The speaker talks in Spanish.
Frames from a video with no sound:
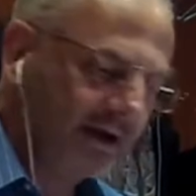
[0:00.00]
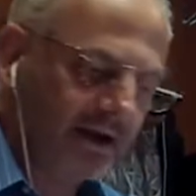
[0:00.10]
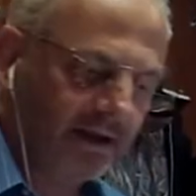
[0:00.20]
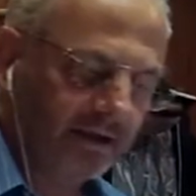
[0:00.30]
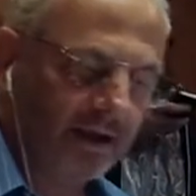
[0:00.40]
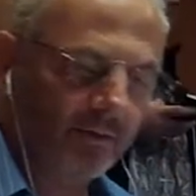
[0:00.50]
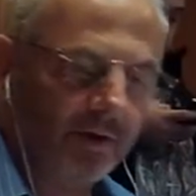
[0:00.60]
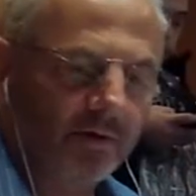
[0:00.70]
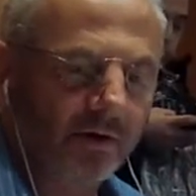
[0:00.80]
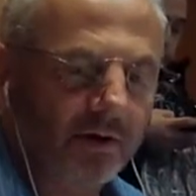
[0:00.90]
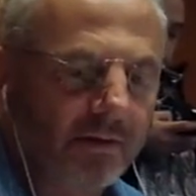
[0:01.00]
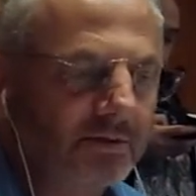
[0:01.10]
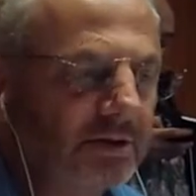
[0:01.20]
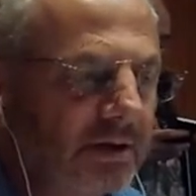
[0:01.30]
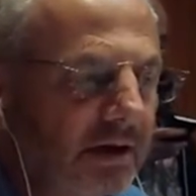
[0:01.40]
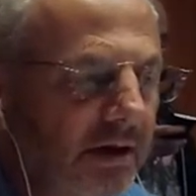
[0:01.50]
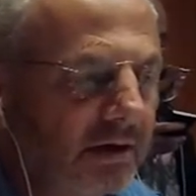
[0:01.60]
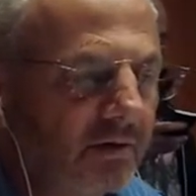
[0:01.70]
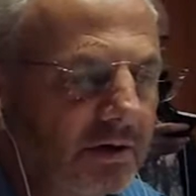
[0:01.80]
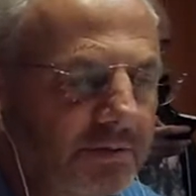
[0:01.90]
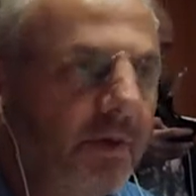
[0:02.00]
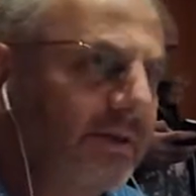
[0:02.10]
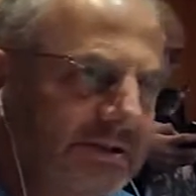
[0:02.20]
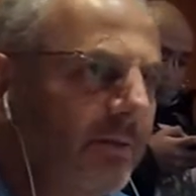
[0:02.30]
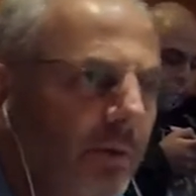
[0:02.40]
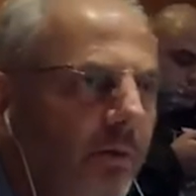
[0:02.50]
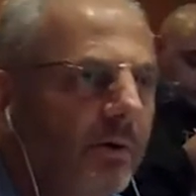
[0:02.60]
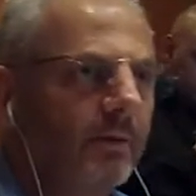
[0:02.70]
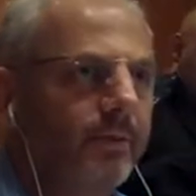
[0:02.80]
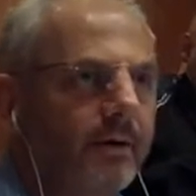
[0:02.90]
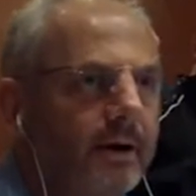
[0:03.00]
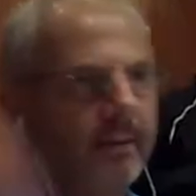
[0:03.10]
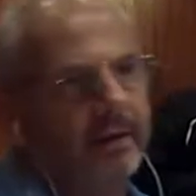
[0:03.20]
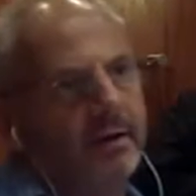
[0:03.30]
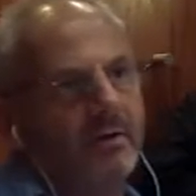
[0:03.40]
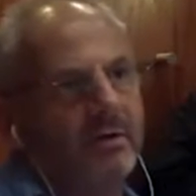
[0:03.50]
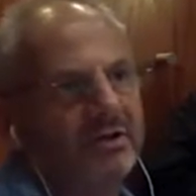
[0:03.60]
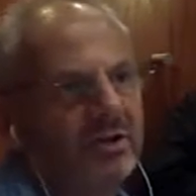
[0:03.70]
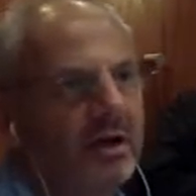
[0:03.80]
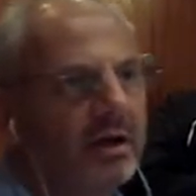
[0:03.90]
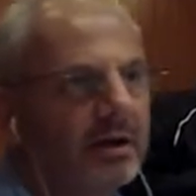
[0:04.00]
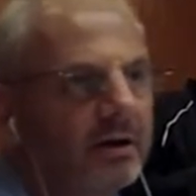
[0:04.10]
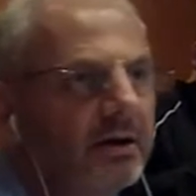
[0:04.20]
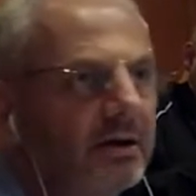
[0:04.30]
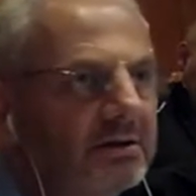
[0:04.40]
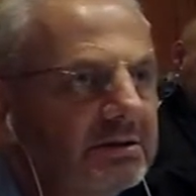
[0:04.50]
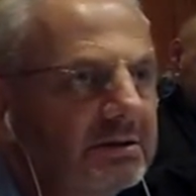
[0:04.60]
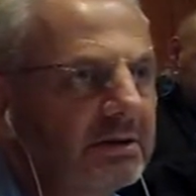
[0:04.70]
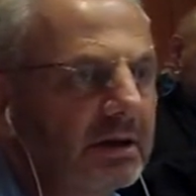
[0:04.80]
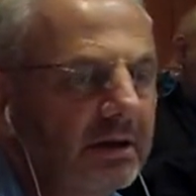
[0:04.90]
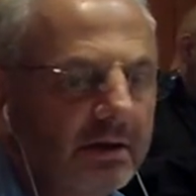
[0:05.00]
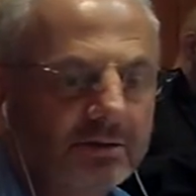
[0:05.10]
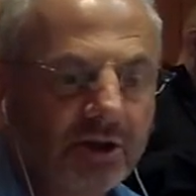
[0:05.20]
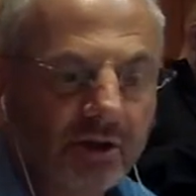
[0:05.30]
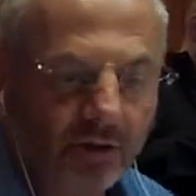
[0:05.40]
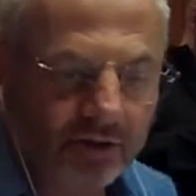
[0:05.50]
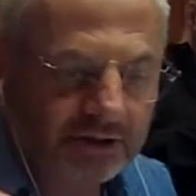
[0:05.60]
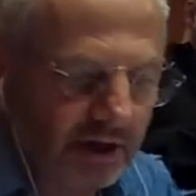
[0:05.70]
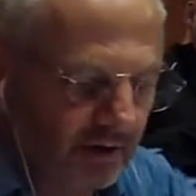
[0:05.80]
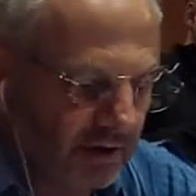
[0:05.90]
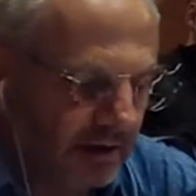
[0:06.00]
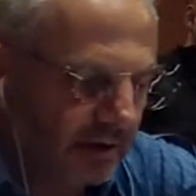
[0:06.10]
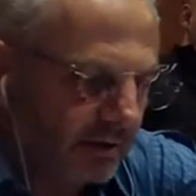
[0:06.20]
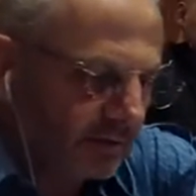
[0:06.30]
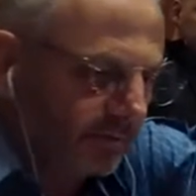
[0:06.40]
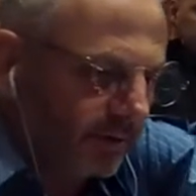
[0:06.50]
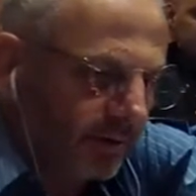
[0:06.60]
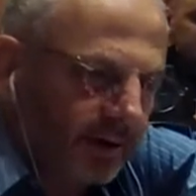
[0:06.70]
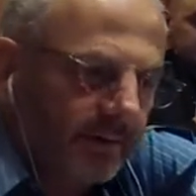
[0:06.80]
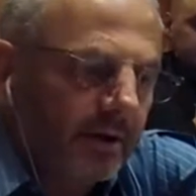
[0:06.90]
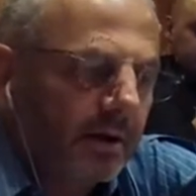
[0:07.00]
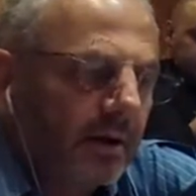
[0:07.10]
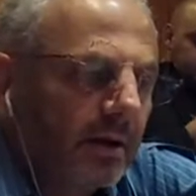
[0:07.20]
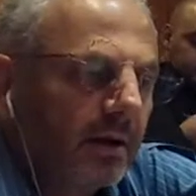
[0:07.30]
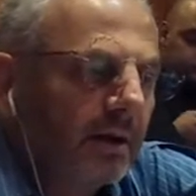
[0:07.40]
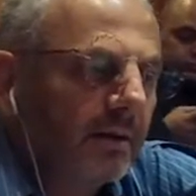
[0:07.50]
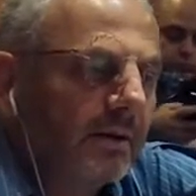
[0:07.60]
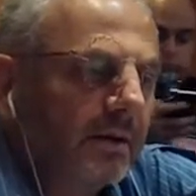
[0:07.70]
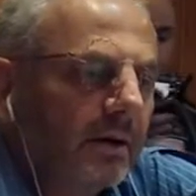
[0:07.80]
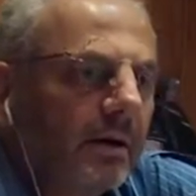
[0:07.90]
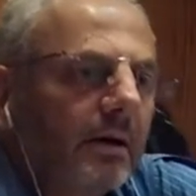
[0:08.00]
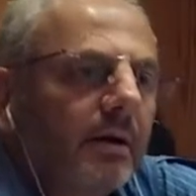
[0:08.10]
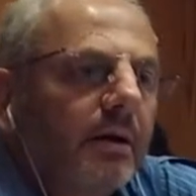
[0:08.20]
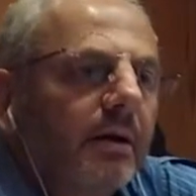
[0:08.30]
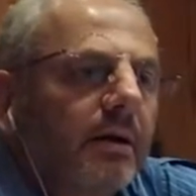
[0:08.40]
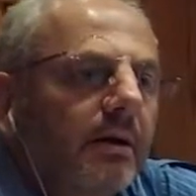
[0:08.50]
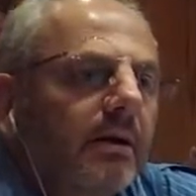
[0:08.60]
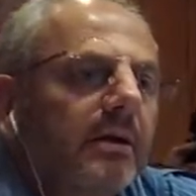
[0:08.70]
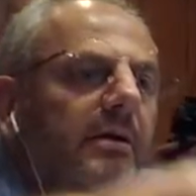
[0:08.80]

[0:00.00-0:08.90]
cree? Ya no me acuerdo qué vamos a tener el lunes, pero va a estar muy bueno el programa del lunes. Este, sí, ¿dónde está la hojita del programa? A ver. ¿No es esta? No.